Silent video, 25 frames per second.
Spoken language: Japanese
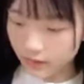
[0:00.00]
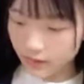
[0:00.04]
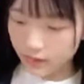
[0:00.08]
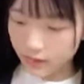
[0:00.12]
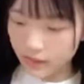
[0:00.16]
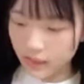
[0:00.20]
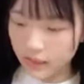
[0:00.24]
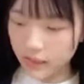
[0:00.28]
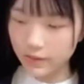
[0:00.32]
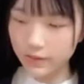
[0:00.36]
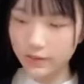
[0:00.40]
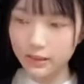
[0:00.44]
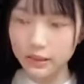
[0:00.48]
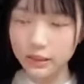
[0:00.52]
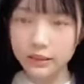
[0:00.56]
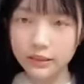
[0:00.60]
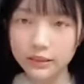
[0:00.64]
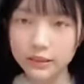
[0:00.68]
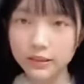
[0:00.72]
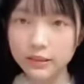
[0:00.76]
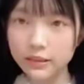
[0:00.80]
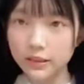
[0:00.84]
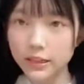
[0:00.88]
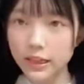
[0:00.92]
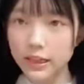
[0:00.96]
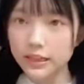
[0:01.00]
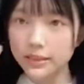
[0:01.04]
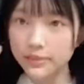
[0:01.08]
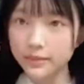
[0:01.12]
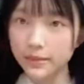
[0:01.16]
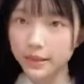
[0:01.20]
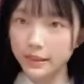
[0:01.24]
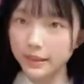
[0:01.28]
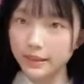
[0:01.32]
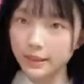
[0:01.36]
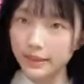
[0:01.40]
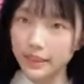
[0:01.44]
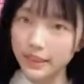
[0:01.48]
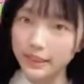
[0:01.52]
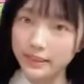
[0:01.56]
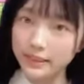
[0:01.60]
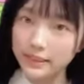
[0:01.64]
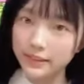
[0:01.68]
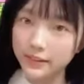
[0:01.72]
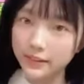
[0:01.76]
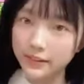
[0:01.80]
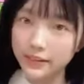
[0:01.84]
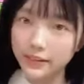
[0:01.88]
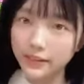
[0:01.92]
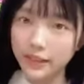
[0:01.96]
それでは自己紹介しますエス
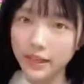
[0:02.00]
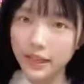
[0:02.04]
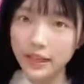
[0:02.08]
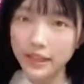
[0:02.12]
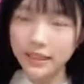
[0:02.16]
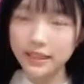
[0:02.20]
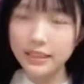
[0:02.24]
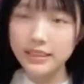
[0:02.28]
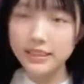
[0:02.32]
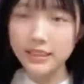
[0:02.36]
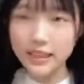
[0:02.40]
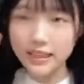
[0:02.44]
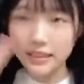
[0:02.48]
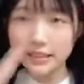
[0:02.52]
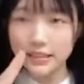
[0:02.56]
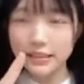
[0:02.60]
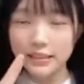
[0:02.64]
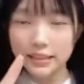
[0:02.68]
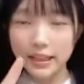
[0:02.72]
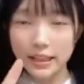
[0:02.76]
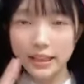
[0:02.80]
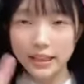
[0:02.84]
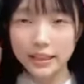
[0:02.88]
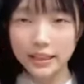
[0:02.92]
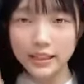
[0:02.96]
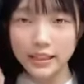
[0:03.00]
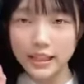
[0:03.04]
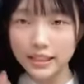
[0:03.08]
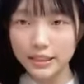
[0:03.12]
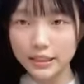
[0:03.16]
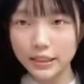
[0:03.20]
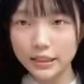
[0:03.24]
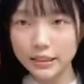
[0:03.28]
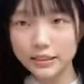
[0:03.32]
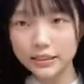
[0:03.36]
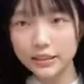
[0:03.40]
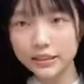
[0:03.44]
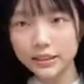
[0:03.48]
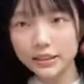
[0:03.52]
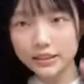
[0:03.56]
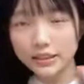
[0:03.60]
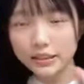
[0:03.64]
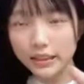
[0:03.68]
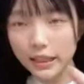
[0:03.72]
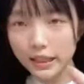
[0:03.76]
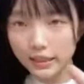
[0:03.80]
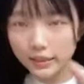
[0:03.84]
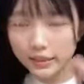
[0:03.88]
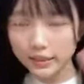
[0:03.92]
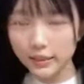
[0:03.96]
研究生中学2年生14
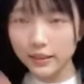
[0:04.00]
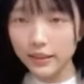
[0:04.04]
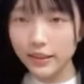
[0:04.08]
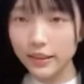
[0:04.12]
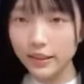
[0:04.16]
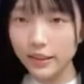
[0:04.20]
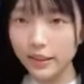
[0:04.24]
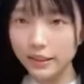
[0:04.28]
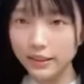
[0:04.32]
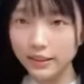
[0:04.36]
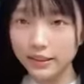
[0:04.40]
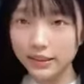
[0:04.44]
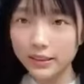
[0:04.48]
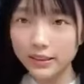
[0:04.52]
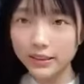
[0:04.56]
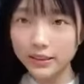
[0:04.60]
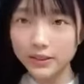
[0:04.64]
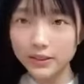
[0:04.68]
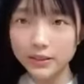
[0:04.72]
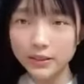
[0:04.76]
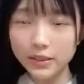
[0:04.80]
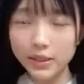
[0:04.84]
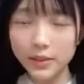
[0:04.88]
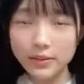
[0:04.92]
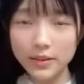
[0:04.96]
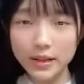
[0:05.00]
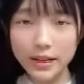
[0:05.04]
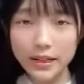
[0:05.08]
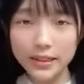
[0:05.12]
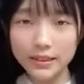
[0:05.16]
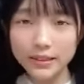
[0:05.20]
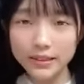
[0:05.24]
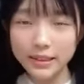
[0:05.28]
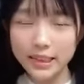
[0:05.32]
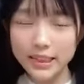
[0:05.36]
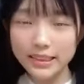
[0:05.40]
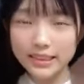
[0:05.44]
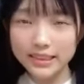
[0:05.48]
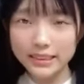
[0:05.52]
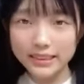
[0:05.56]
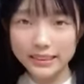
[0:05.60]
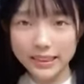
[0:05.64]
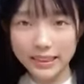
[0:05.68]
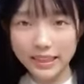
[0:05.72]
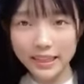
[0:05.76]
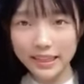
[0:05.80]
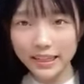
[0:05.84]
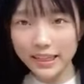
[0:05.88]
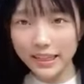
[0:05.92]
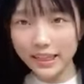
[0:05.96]
歳のリオツンこと岡村龍ですぜ
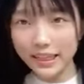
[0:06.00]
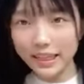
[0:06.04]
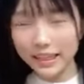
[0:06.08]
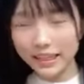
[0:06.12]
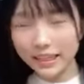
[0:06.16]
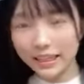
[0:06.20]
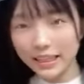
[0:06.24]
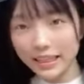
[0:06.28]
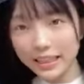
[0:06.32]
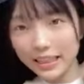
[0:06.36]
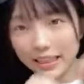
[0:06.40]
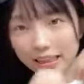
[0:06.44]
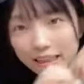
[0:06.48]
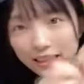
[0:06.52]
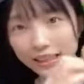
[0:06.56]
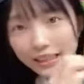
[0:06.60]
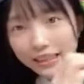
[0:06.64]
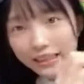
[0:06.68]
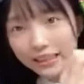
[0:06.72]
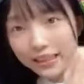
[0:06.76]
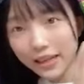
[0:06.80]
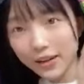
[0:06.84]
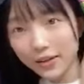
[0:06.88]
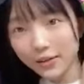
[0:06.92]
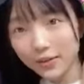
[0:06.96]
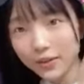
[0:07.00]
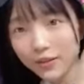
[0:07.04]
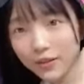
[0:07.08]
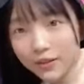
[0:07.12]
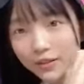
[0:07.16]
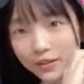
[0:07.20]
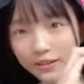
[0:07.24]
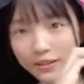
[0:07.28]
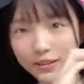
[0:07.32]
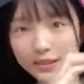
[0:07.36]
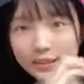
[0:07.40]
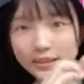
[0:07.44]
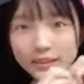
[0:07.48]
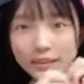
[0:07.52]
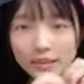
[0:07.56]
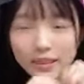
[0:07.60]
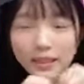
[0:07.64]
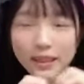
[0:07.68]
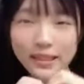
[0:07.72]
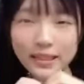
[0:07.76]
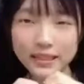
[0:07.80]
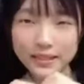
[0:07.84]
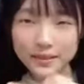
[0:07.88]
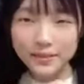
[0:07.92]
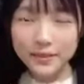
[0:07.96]
ひ気になった方はフォローよろしくお
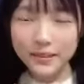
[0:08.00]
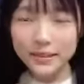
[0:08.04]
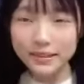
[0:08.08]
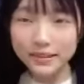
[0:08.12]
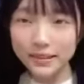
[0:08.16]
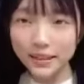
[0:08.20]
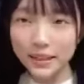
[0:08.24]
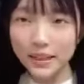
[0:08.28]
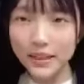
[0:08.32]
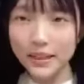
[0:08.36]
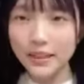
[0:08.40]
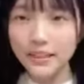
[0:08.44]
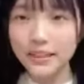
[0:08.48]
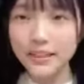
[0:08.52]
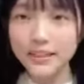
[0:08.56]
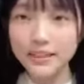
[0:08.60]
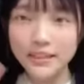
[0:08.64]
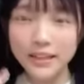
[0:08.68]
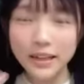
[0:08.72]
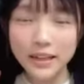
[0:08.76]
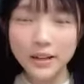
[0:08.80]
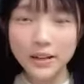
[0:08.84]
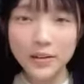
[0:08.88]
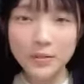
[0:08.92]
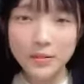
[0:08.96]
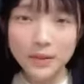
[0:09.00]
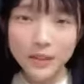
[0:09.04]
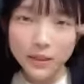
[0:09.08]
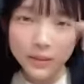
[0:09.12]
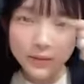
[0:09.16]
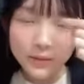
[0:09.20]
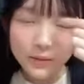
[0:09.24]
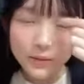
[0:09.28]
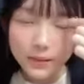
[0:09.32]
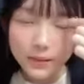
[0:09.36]
願いします推薦コメントも